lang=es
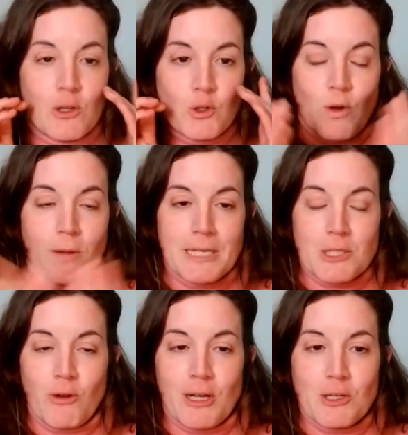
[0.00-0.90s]
si los
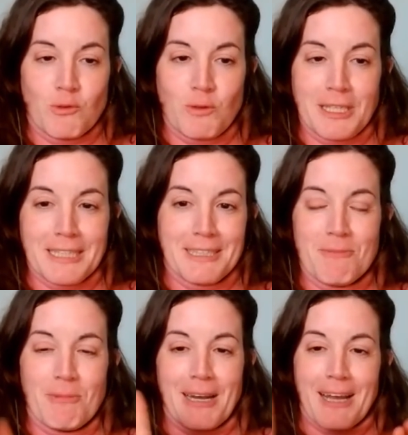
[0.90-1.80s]
Walmans no eran
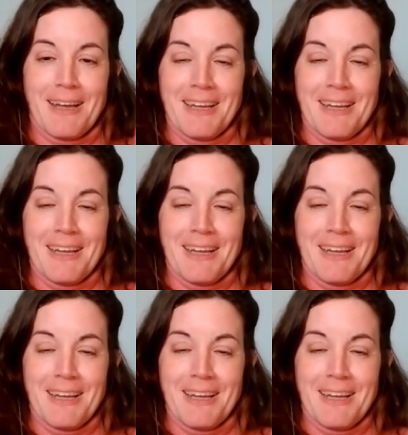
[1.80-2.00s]
suficientes para